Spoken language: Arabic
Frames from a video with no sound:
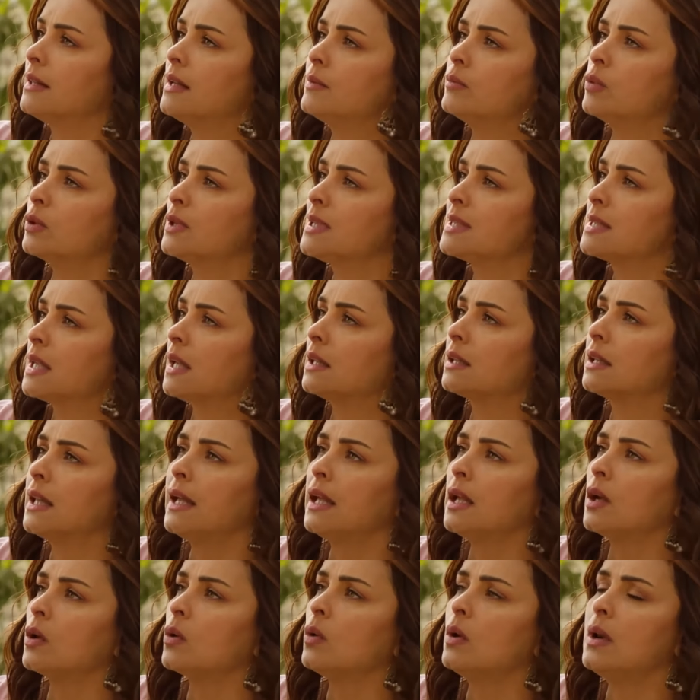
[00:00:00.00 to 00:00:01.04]
تنام وتصحى
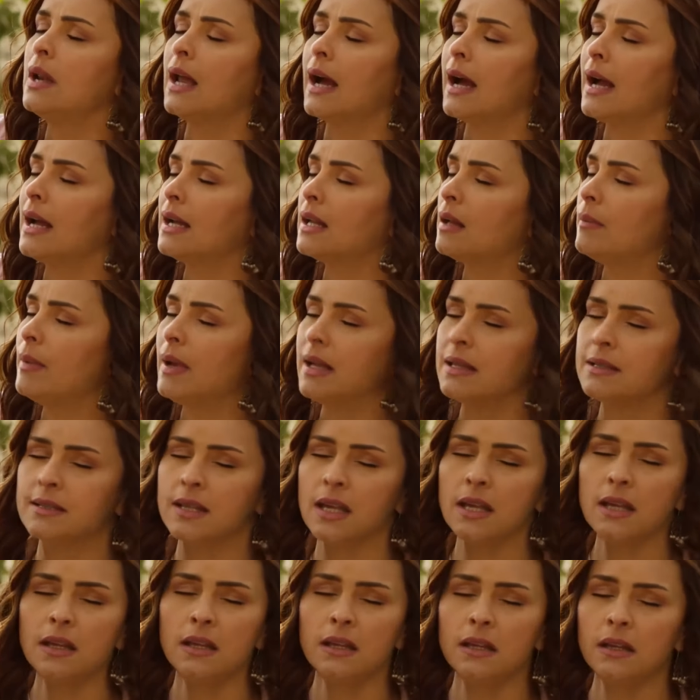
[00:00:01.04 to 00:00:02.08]
تلاقي كل حاجه بقت
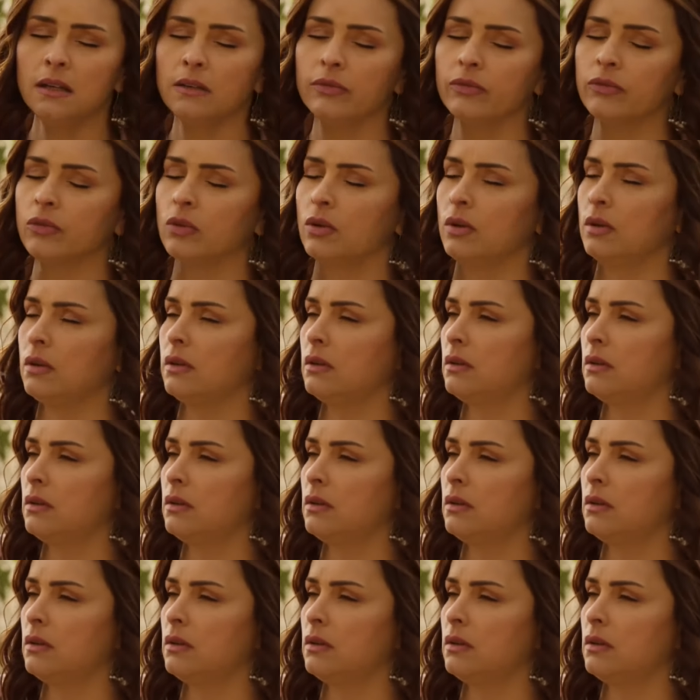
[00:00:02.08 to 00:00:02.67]
زي الفل